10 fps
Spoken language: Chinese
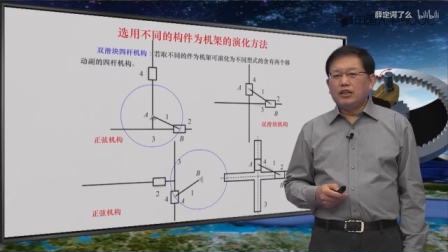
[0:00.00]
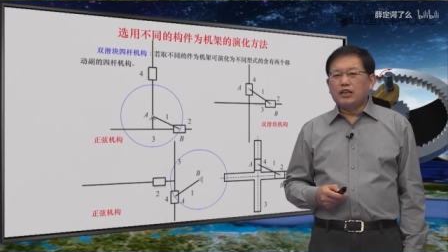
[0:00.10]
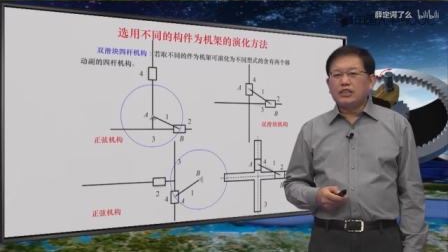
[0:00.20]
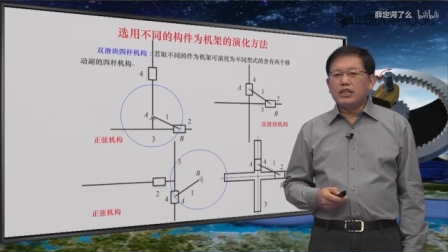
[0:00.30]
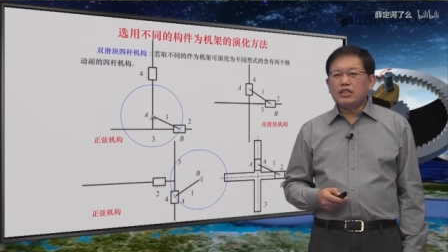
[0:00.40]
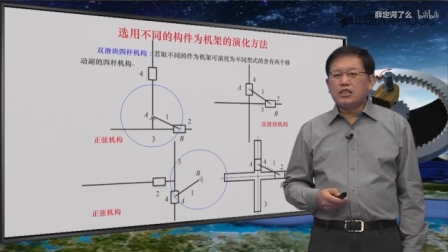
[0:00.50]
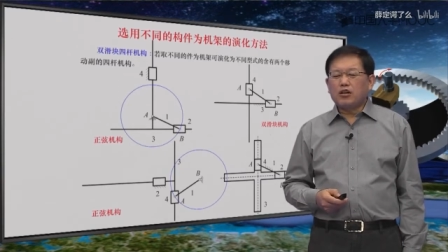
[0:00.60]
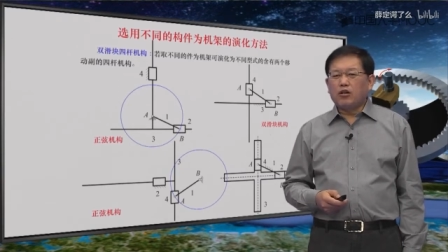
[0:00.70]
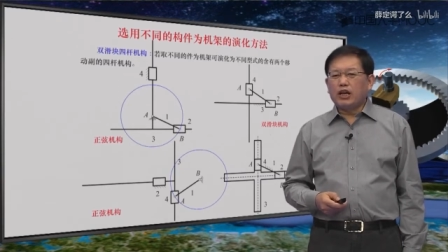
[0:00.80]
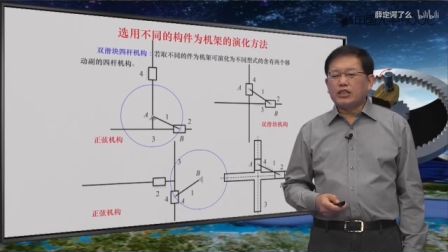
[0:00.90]
那这
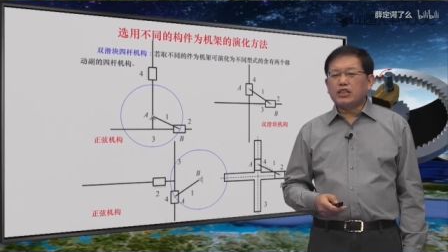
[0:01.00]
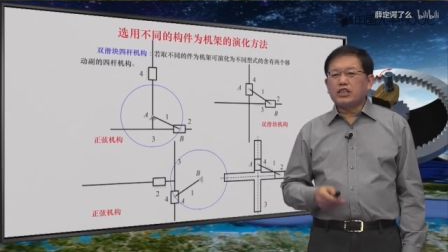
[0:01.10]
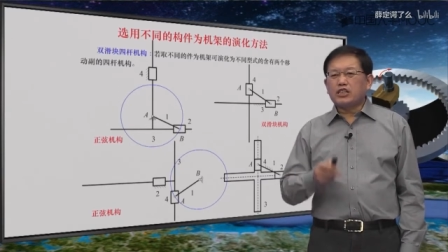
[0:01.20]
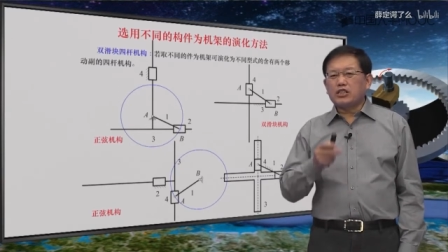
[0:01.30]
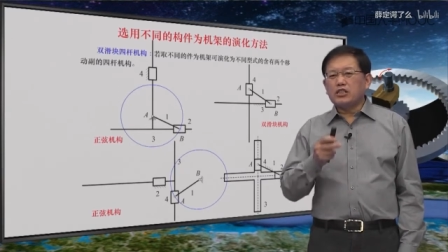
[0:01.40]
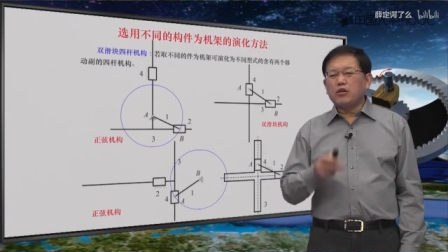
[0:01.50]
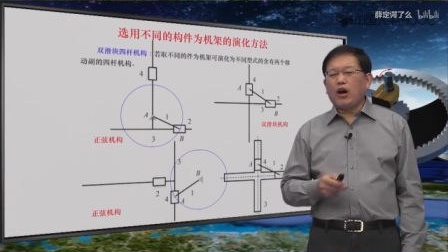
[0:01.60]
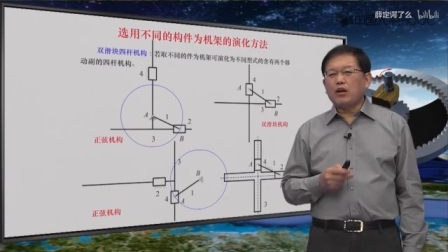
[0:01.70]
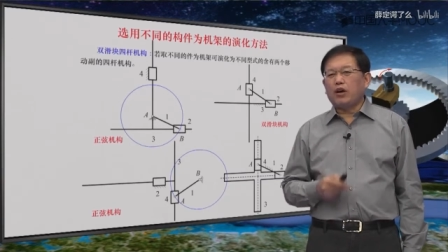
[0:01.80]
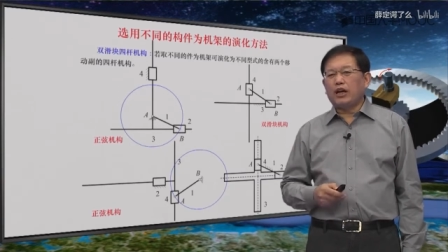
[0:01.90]
时候呢，这个十字
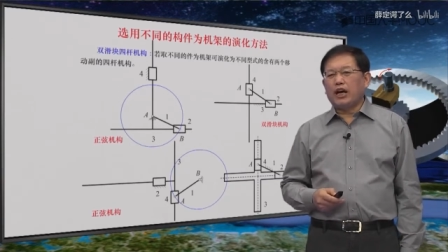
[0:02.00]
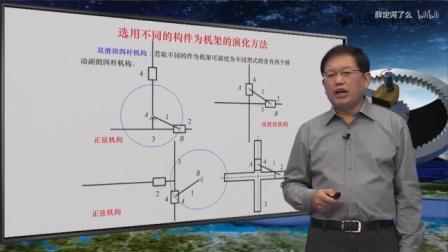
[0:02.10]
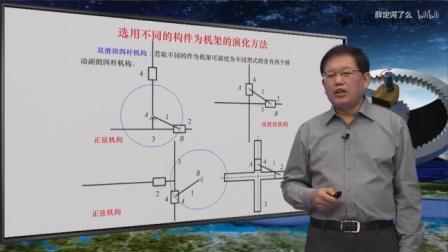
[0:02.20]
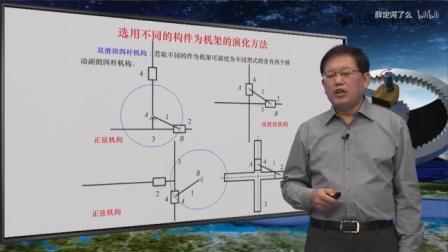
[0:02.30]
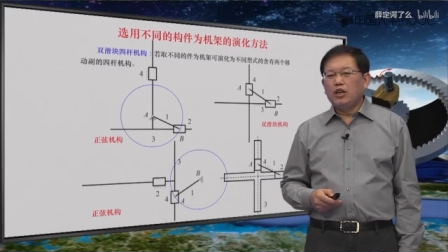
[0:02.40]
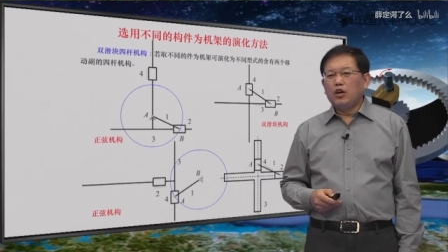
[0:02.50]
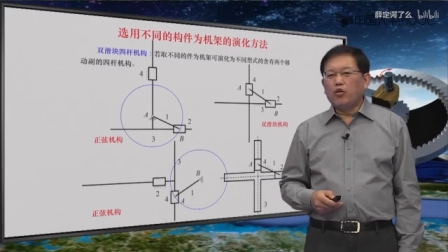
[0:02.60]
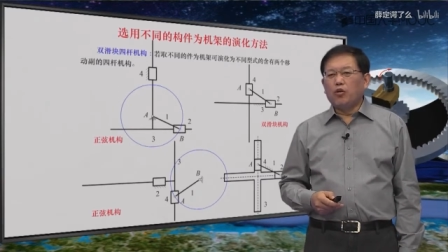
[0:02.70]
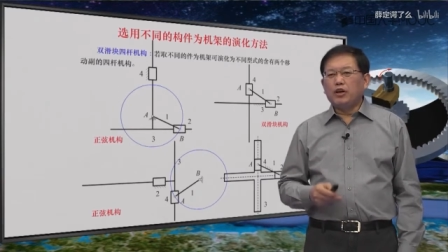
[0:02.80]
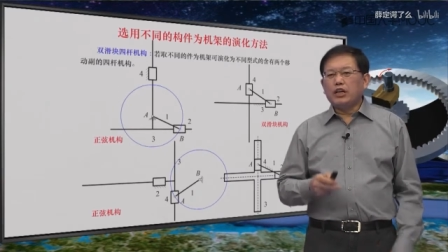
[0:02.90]
滑块呢，
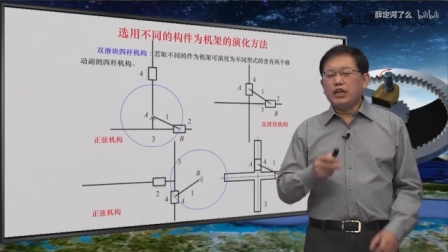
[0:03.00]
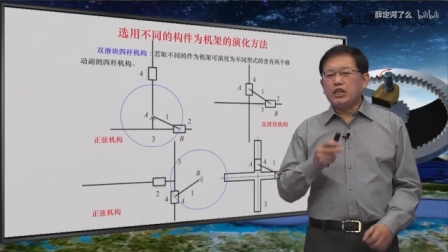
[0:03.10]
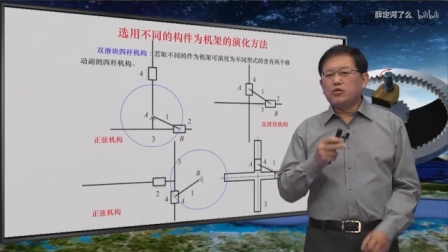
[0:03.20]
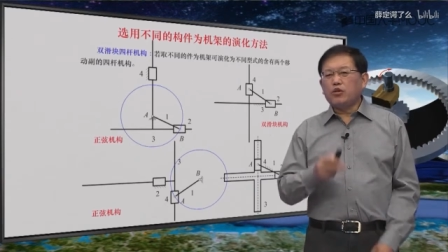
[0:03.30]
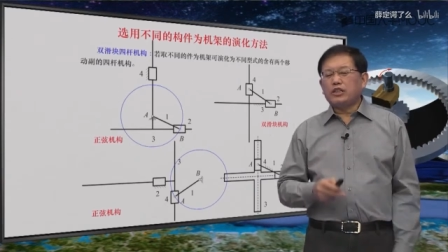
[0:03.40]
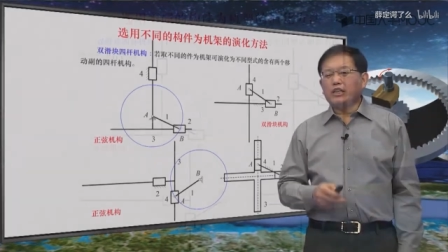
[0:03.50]
我们可以做